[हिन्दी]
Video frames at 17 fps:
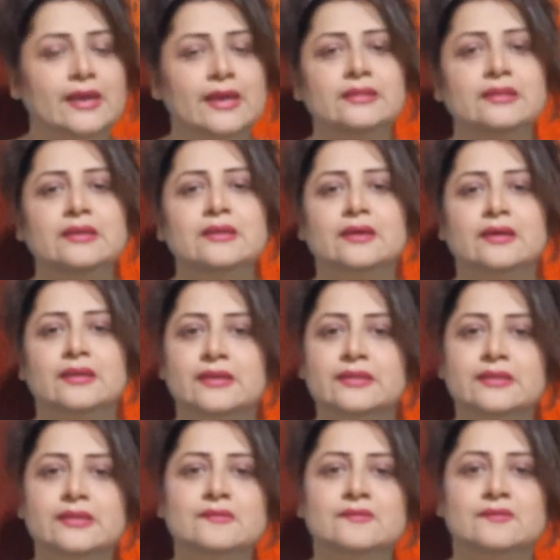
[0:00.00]
एक दिन
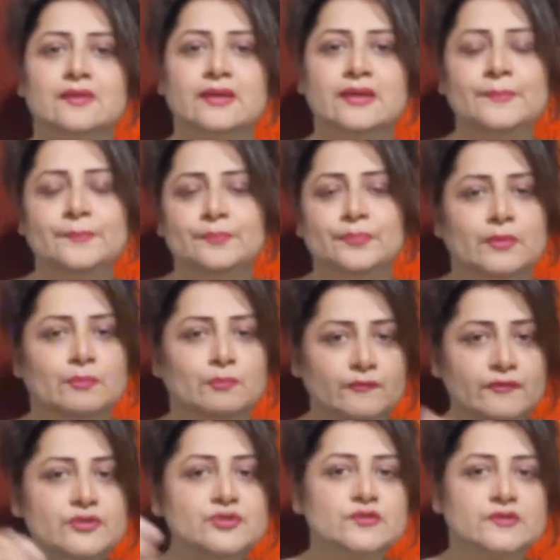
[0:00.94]
गलती से
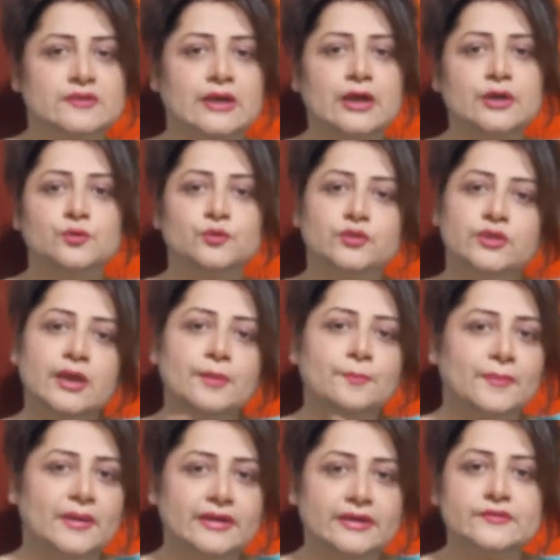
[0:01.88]
मूवी जो स्टार्ट होती है
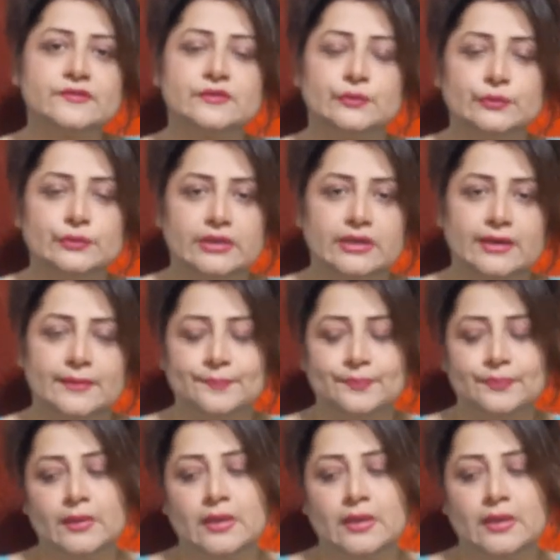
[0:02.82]
एक मर्डर से होती है